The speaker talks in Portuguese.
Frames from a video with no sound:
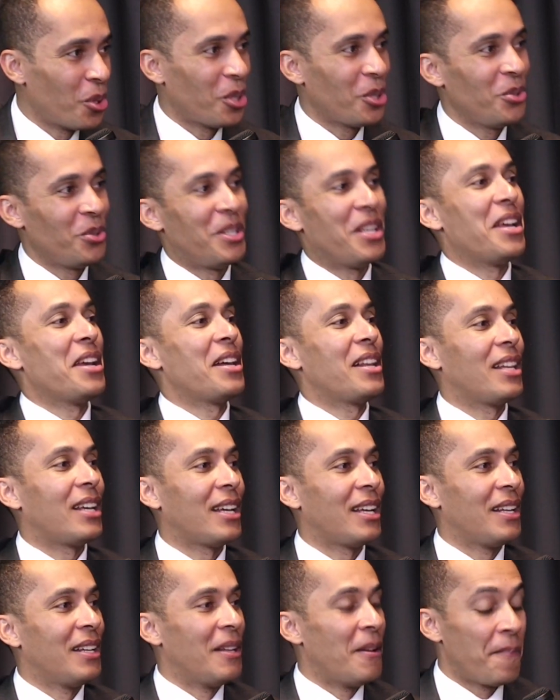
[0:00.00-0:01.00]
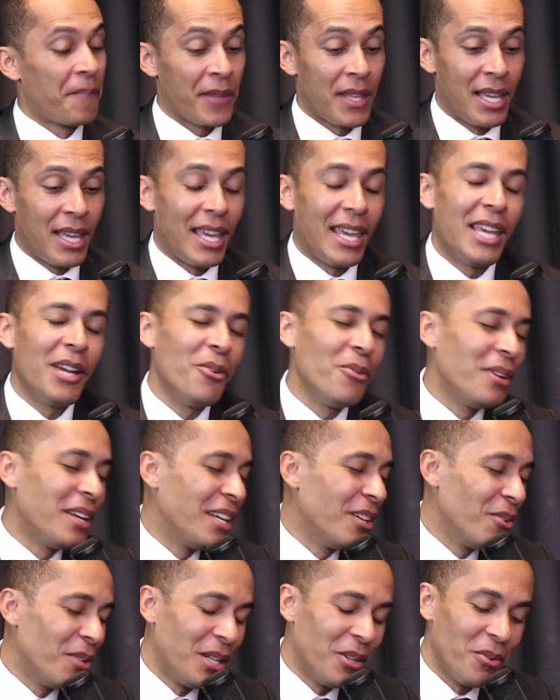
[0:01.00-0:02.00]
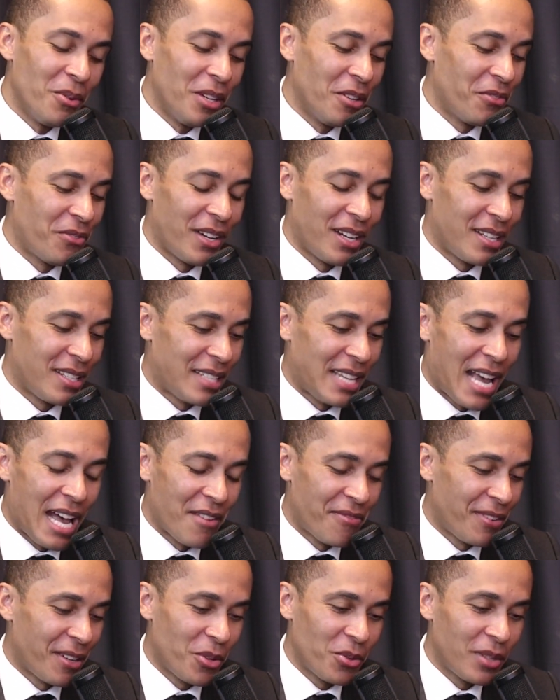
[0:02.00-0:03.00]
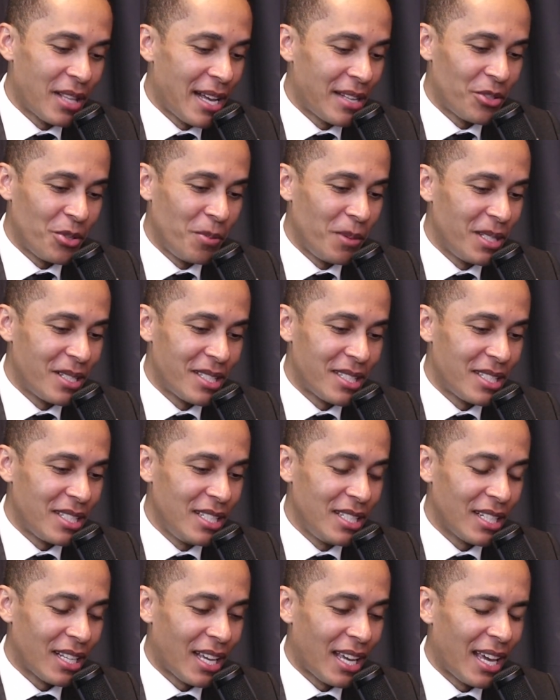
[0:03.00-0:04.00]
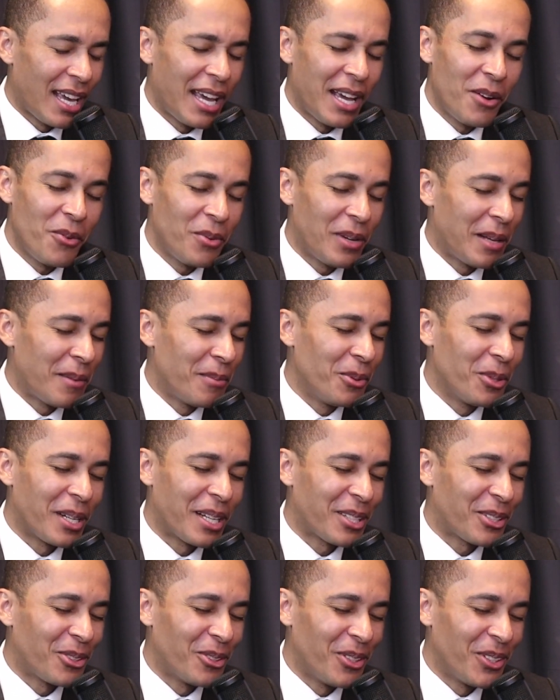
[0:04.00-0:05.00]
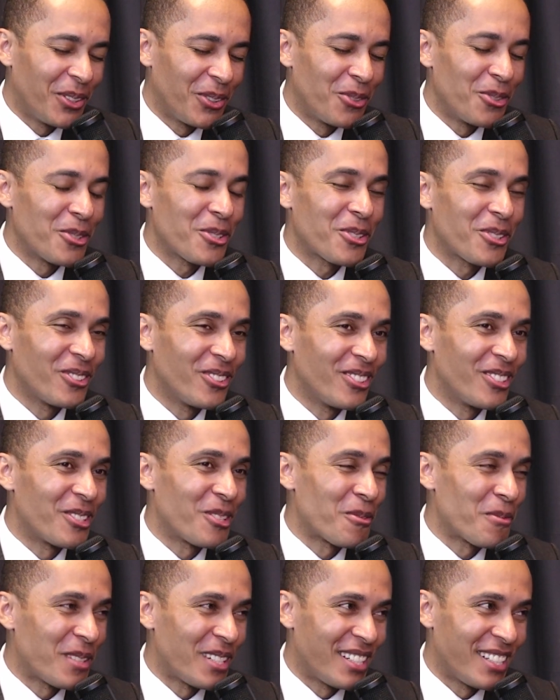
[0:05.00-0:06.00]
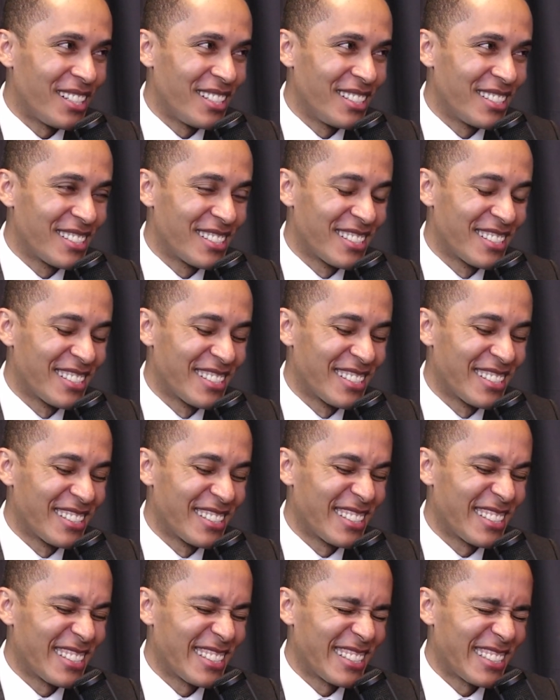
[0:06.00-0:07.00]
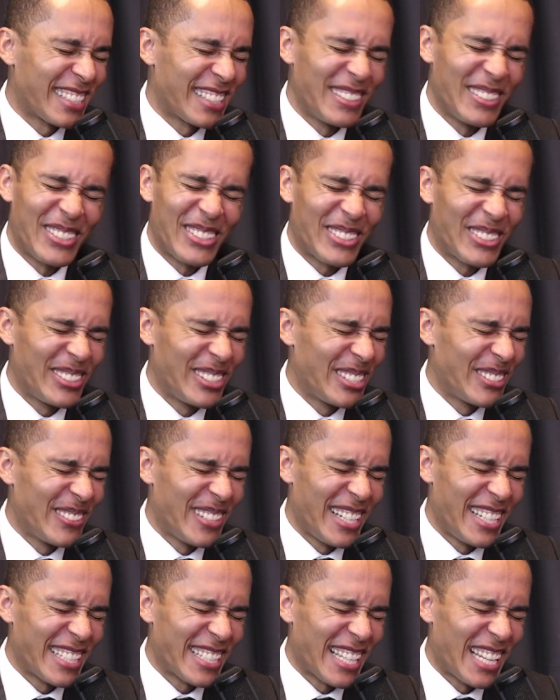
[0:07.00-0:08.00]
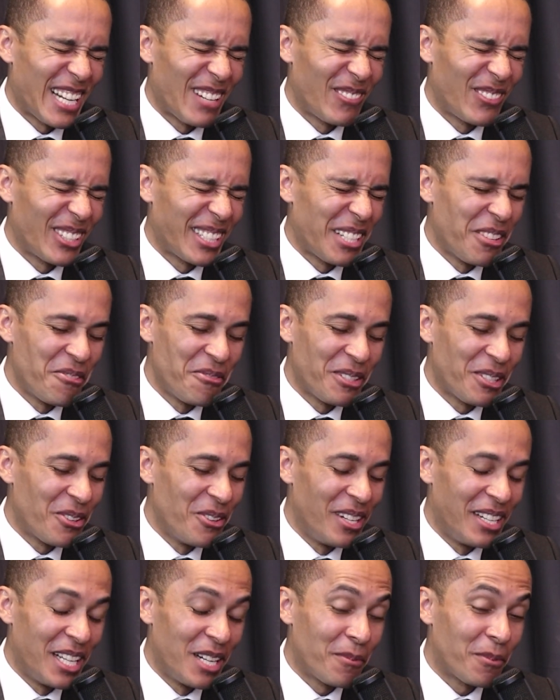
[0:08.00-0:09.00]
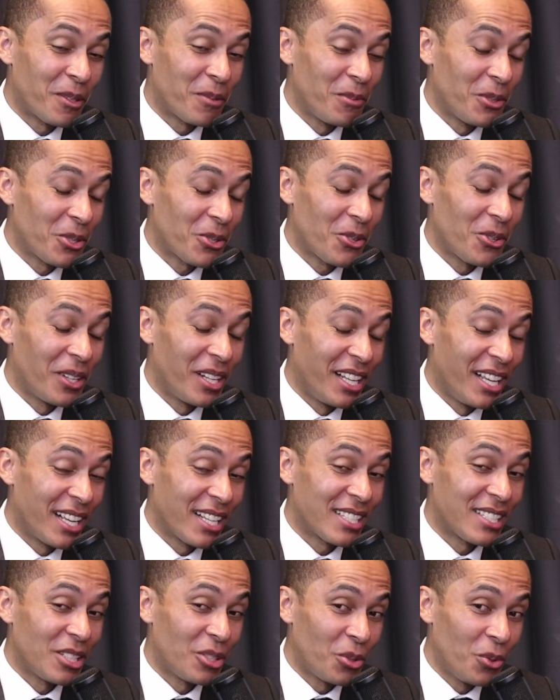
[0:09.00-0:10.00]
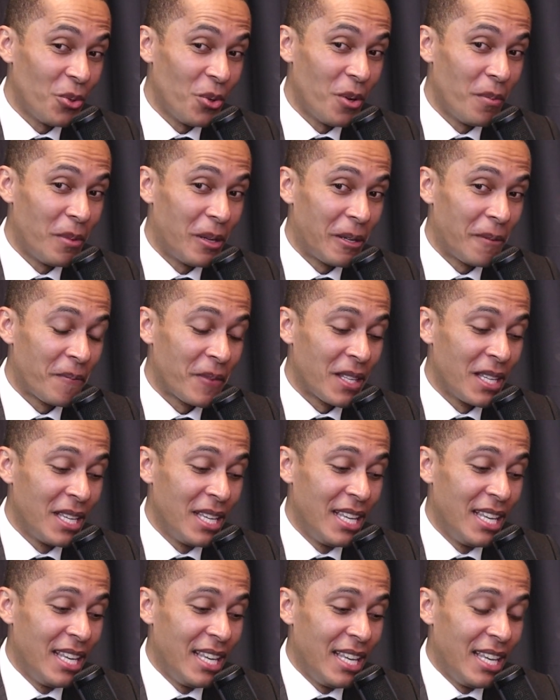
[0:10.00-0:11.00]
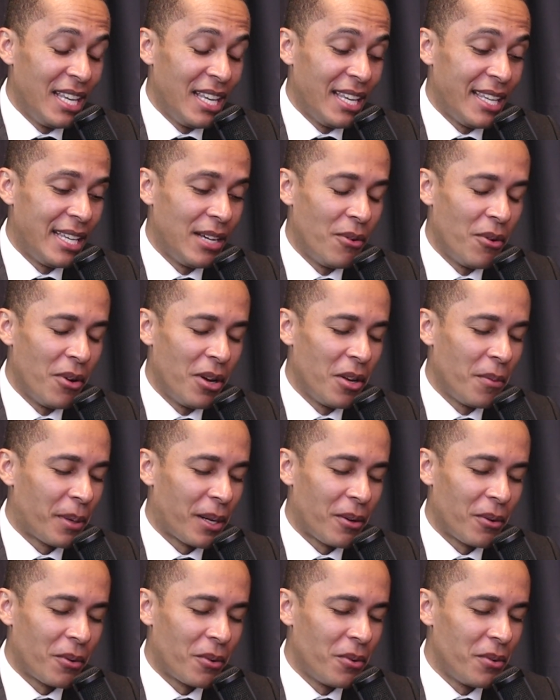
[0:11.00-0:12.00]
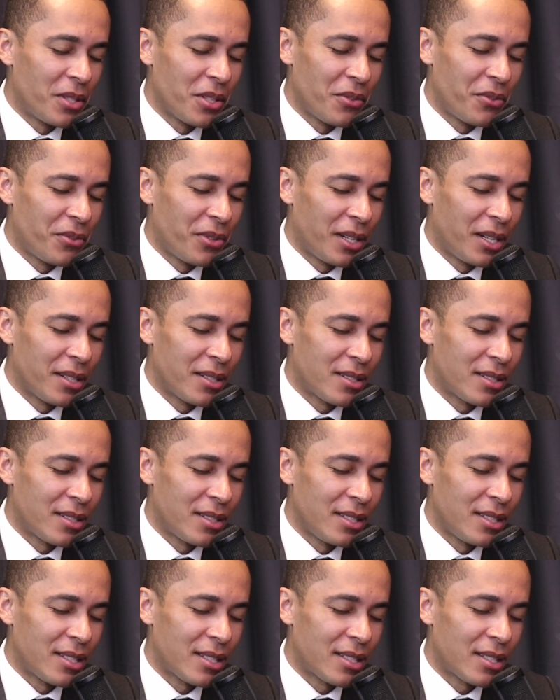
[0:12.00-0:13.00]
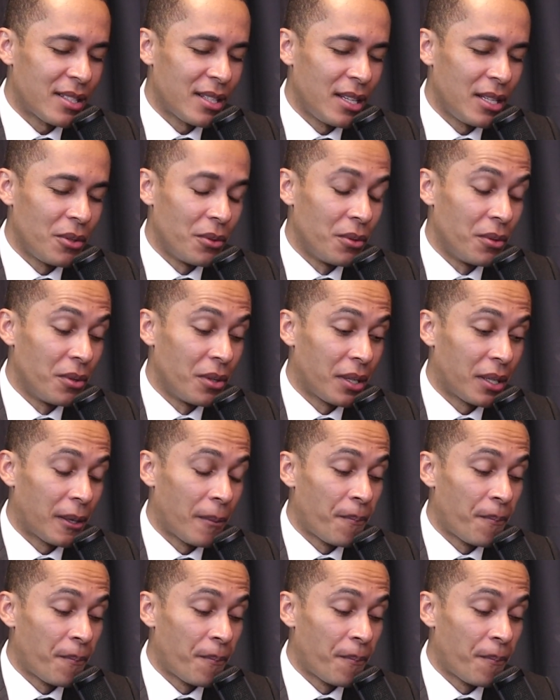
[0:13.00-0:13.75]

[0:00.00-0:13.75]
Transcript: dela. Eu, eu, eu, eu falo assim: a faculdade de medicina é um laboratório gostoso demais. gostoso demais, cara, porque eu fico olhando para os meus colegas de turma e eu olho para alguns eu falo assim: Senhor,